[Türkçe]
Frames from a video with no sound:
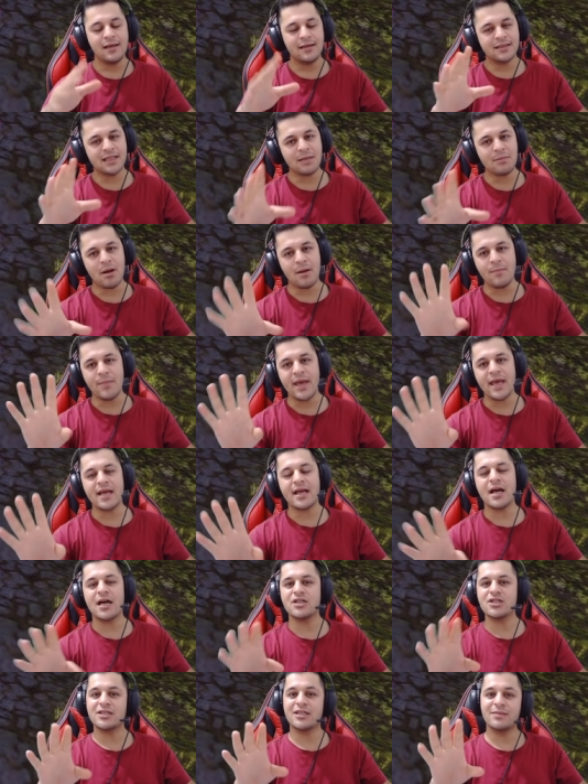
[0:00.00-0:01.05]
Tamam
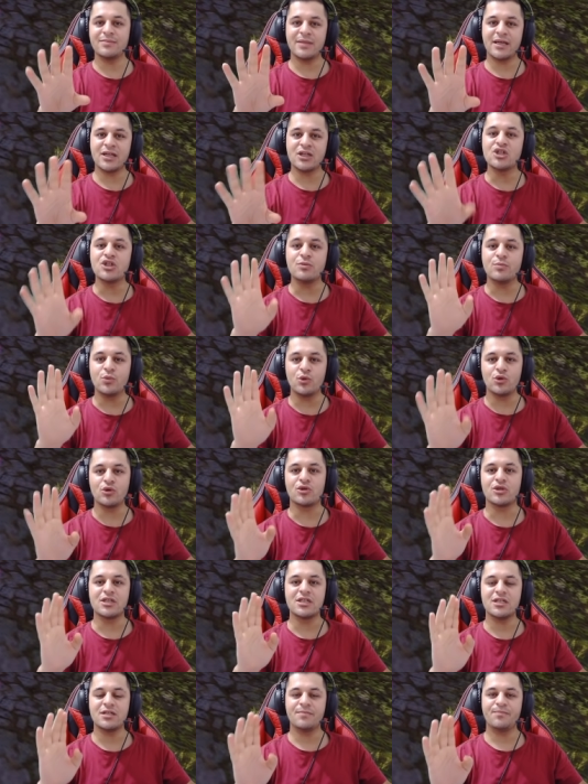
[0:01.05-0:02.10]
PKC adamların işi büyük
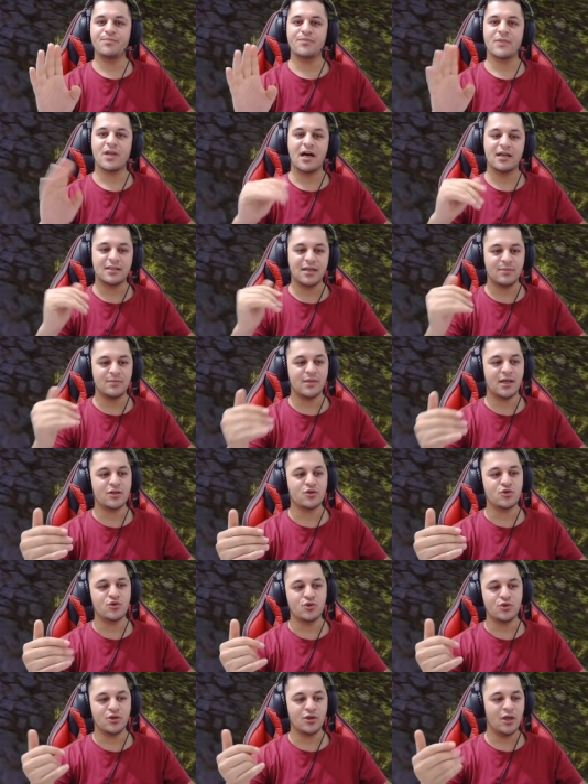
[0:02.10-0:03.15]
iş. Adamlar
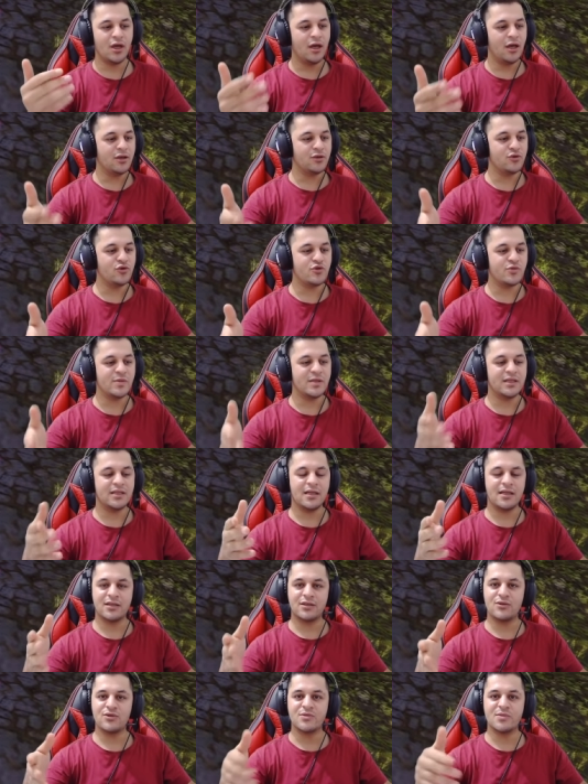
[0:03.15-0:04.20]
çünkü 100 bin TL
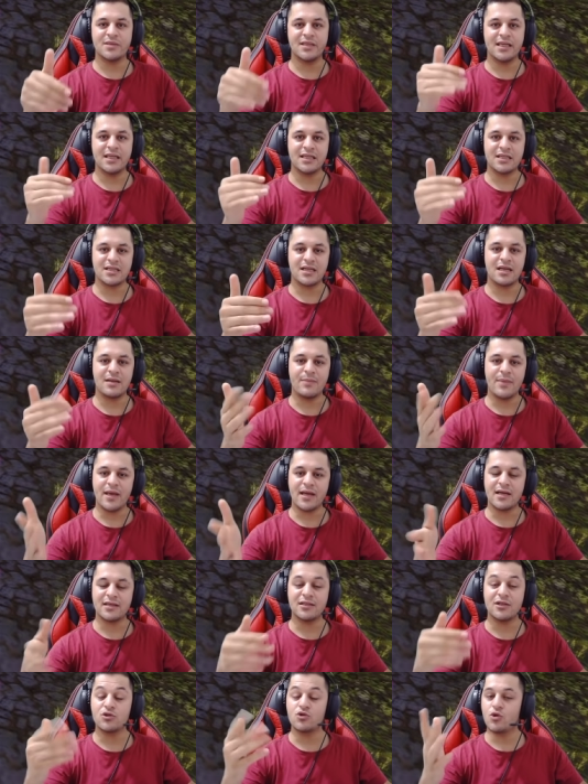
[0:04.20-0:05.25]
200 bin TL kişilerle PK
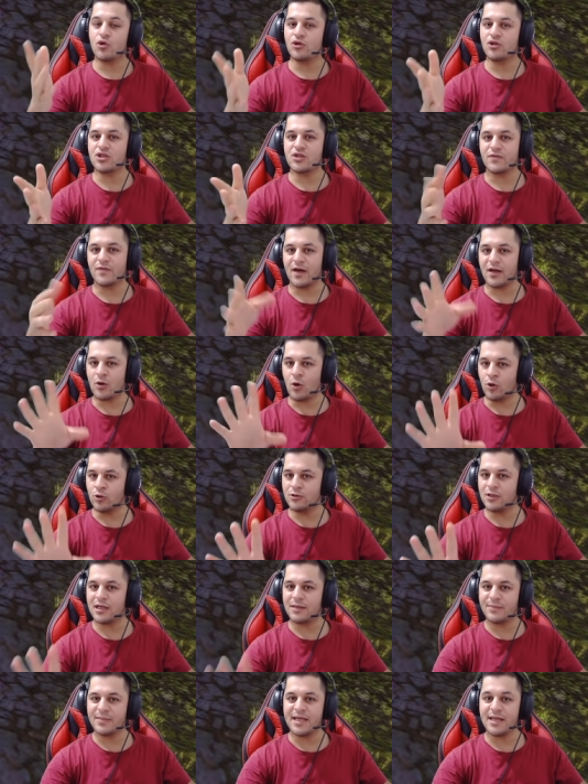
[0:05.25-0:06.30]
atan çok kişi var.
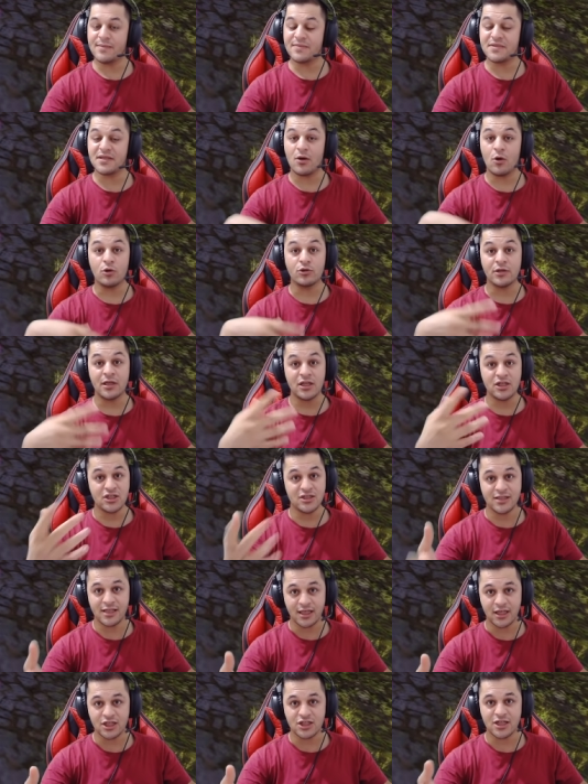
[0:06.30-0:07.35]
Onlar bir nebze onlar için
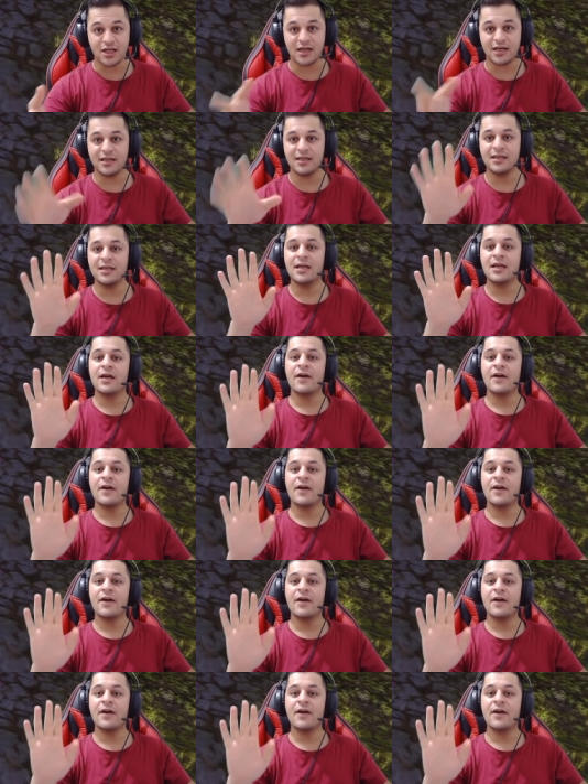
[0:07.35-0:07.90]
de geçerli.